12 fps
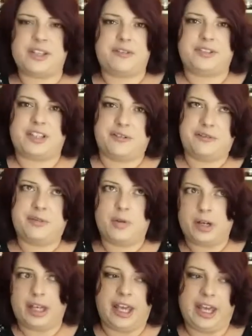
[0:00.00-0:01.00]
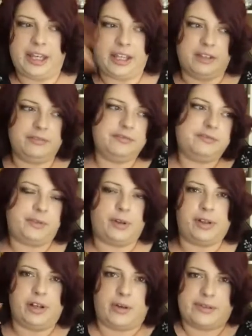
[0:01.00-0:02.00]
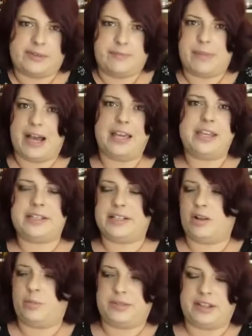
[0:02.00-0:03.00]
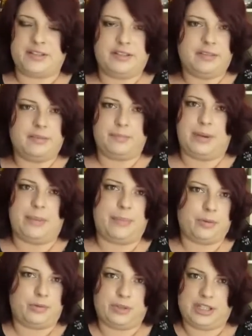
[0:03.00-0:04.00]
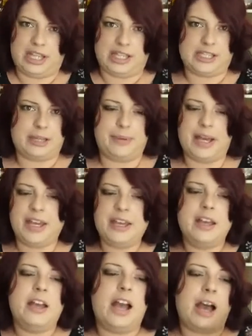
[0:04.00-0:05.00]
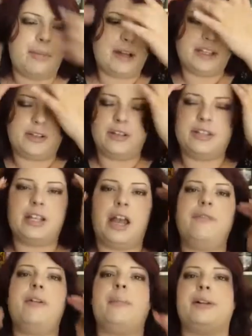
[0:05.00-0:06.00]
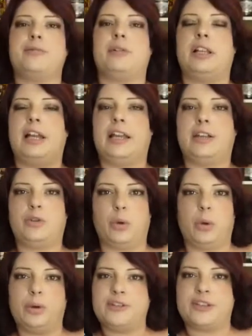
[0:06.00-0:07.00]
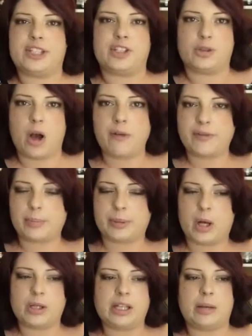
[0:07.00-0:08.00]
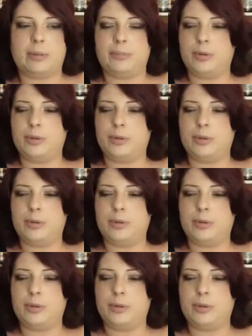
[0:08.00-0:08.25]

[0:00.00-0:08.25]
der, der vorherigen Folge aus dem Mai, ich glaube, da sind ein paar Produkte jetzt dabei. Aber ansonsten einfach mal so klein Gedöns, was ich so aufgebraucht habe im